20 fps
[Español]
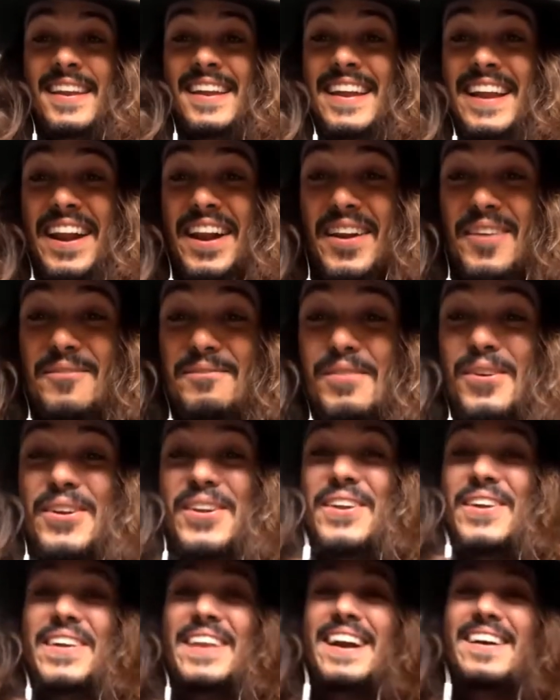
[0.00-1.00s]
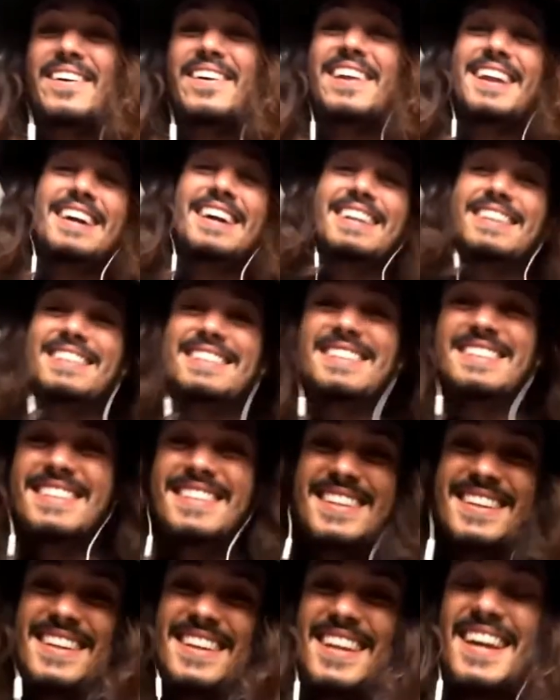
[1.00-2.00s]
El pollo de la abuela. ¿Sí?